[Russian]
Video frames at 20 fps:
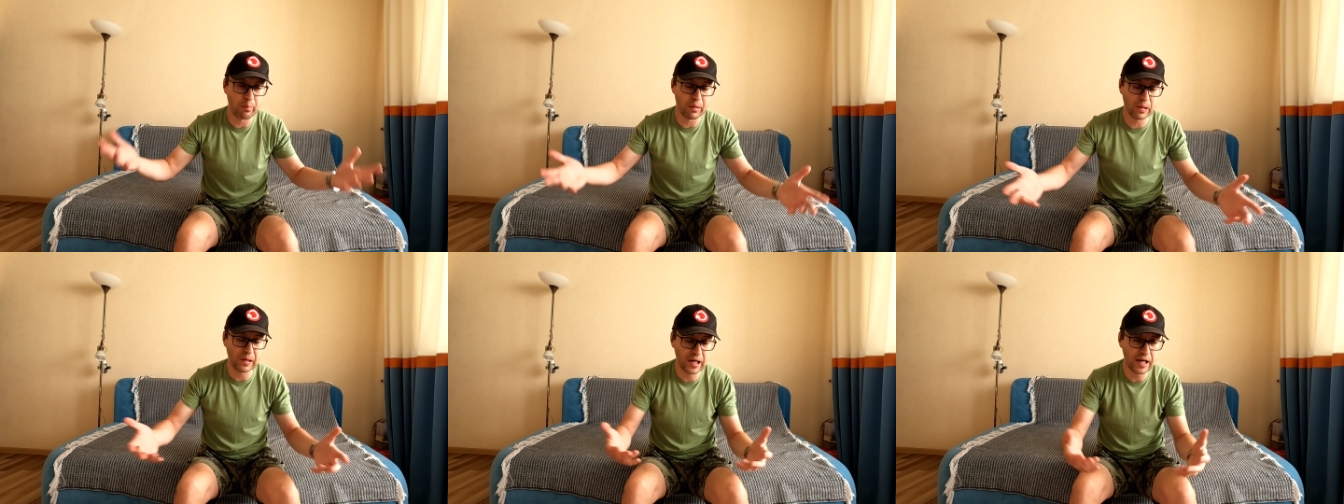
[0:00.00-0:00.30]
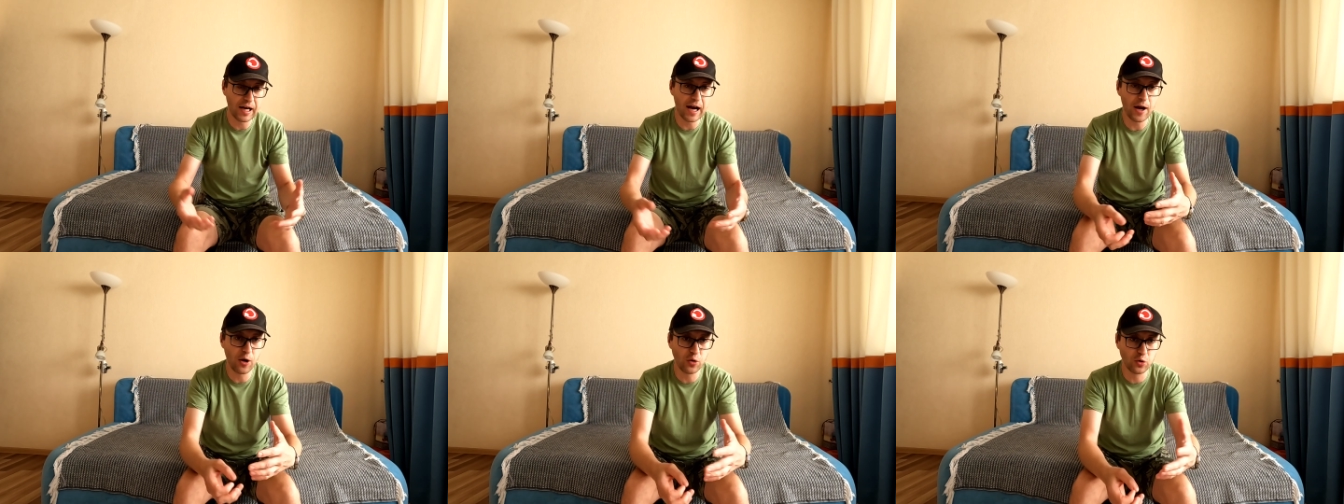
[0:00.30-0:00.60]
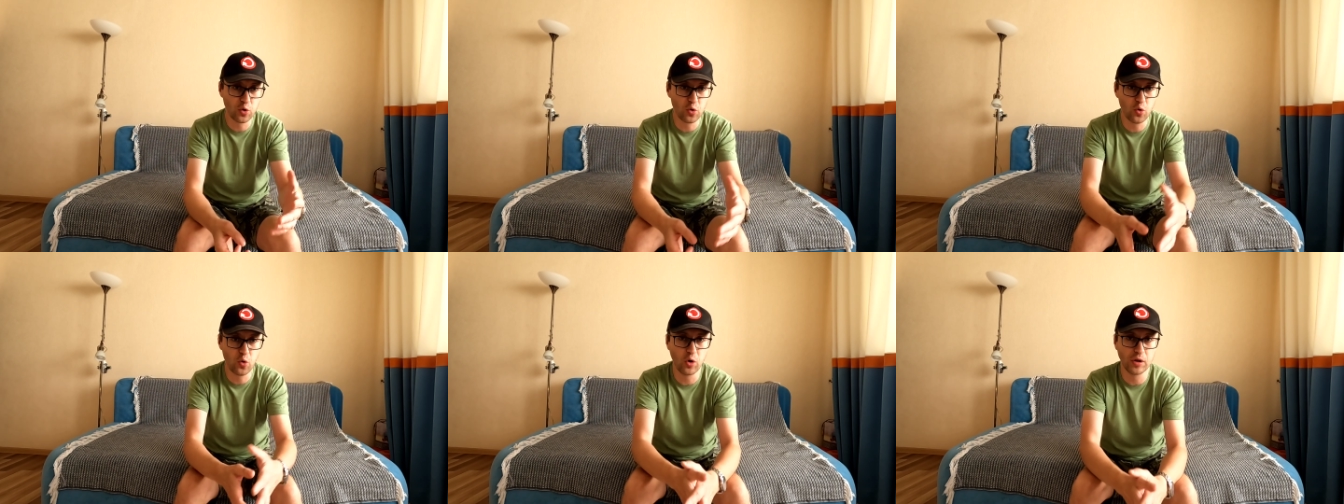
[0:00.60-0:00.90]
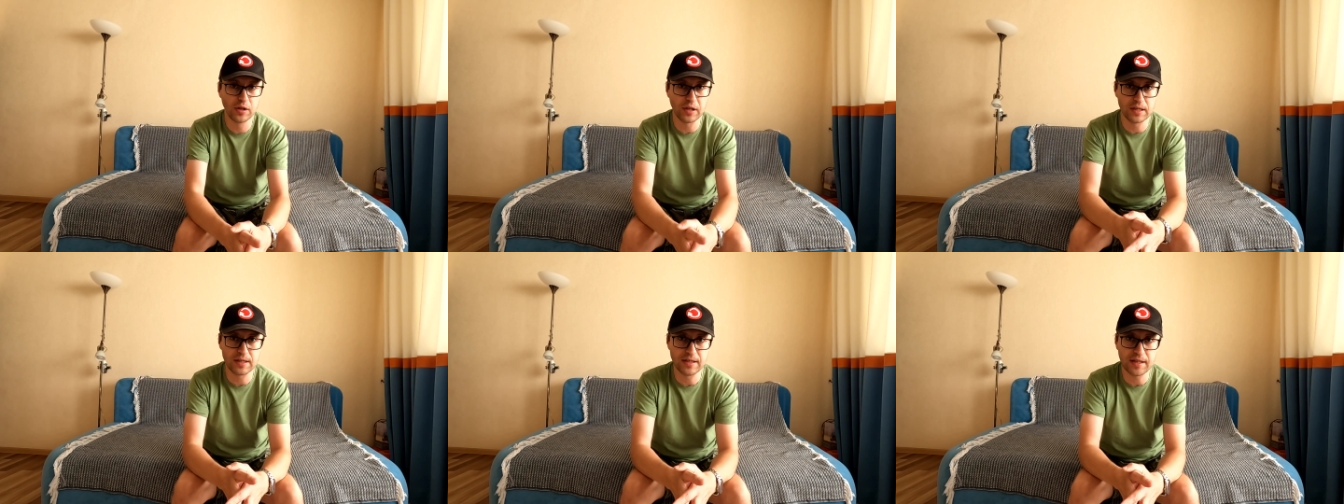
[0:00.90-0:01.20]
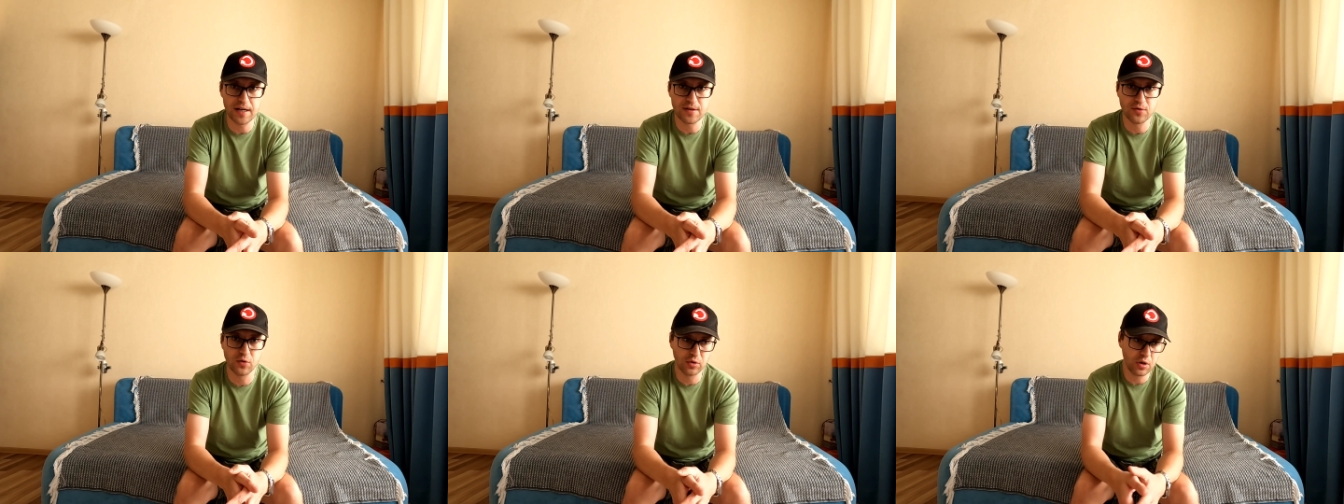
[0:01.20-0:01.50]
полыхаю другу это
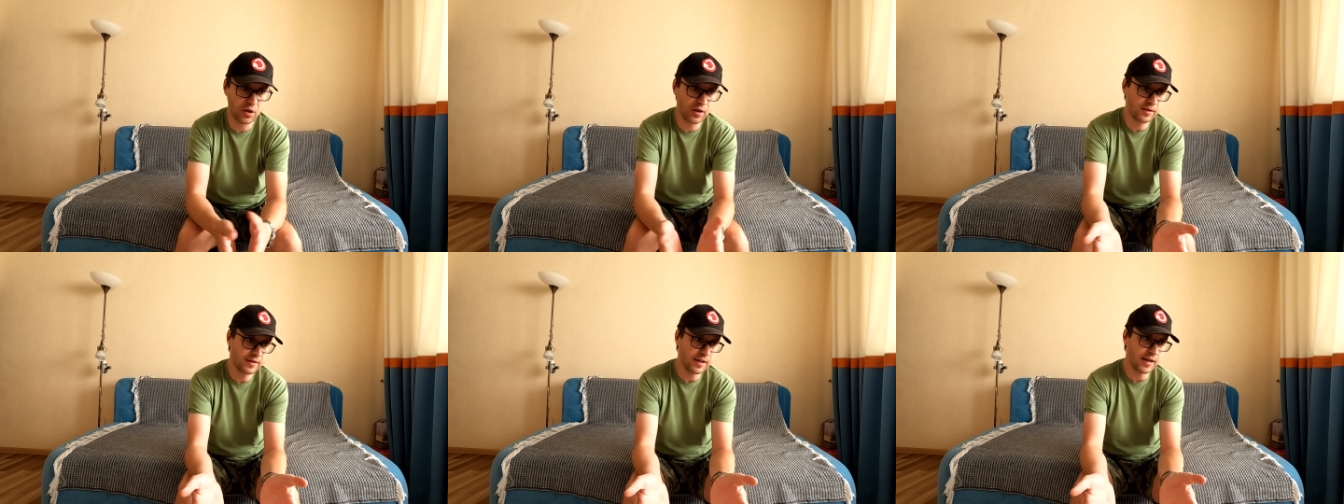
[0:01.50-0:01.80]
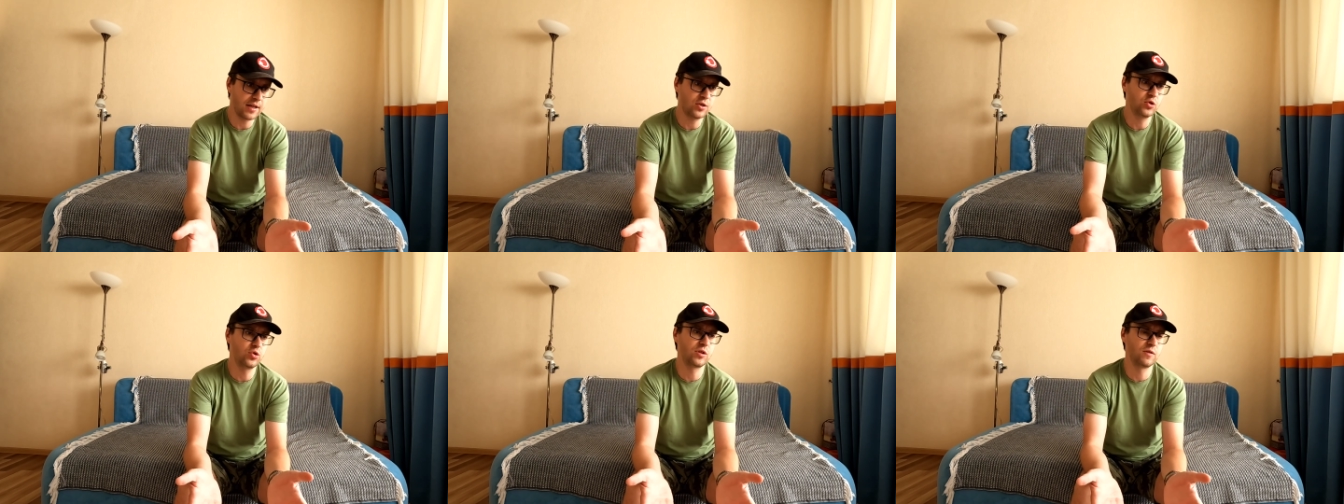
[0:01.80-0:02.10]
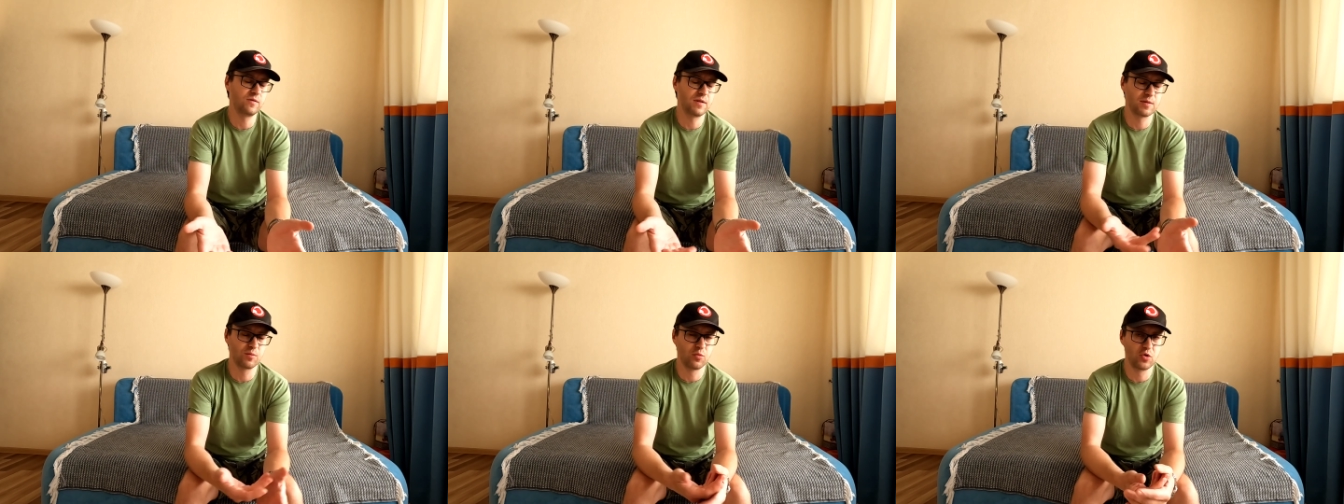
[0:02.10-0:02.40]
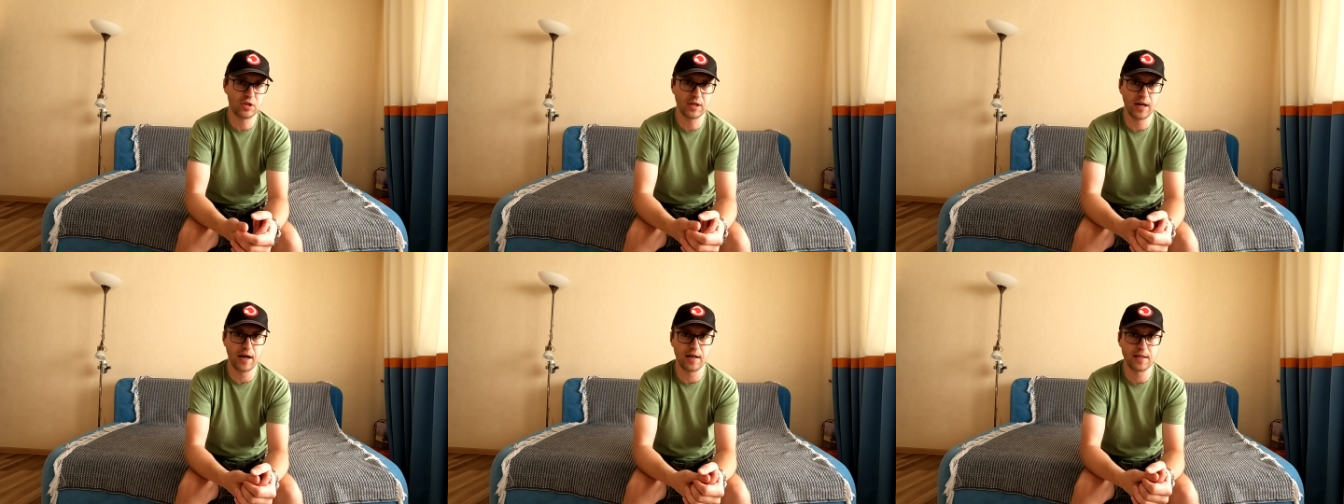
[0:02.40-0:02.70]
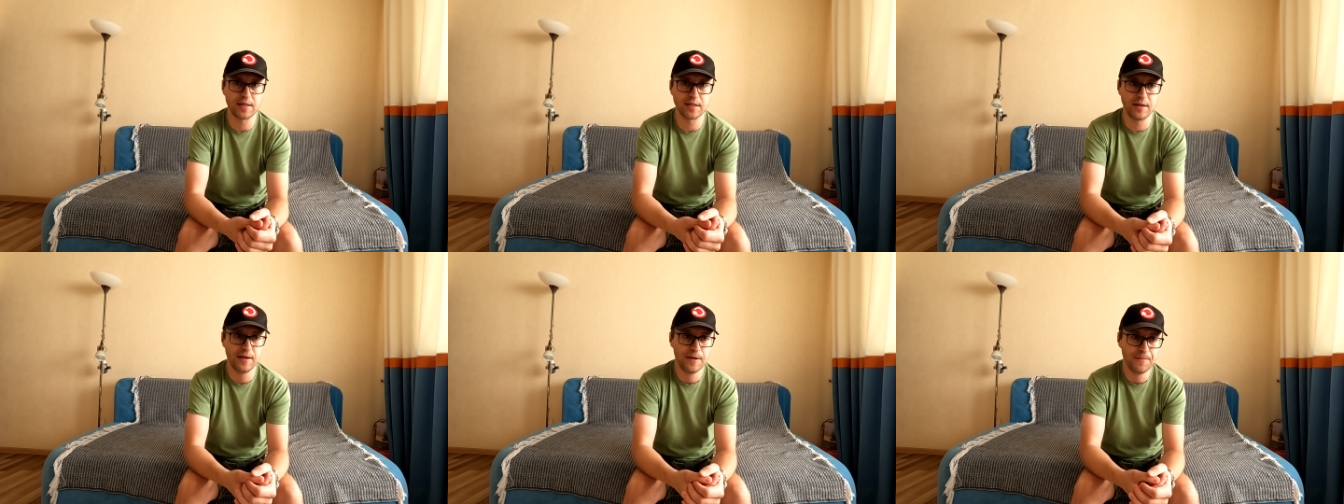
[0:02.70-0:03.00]
рассказываю. Он говорит, так а что ты
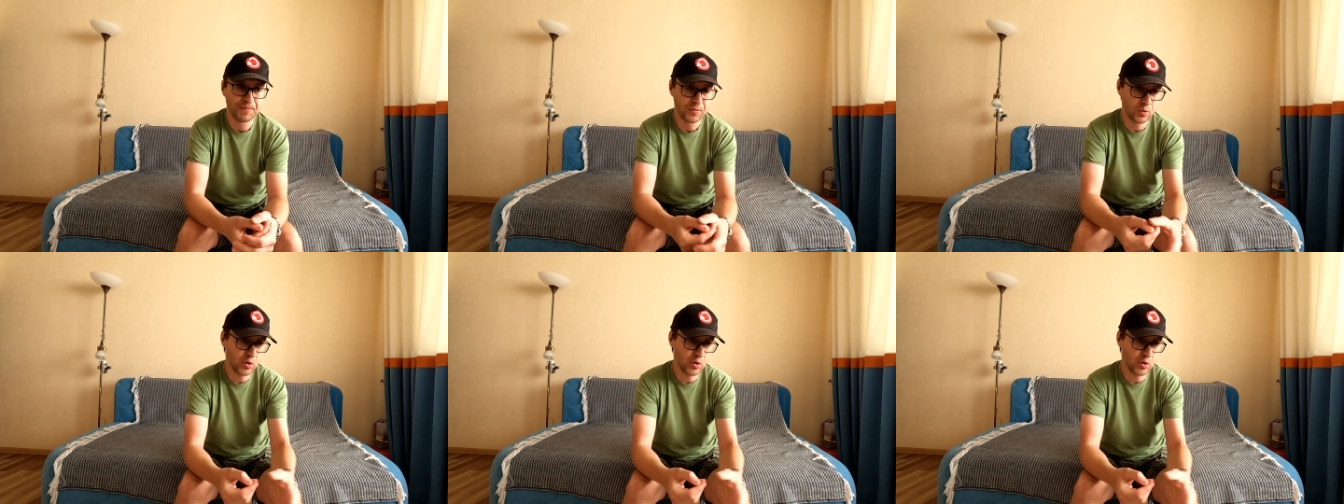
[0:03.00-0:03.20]
возмущаешься?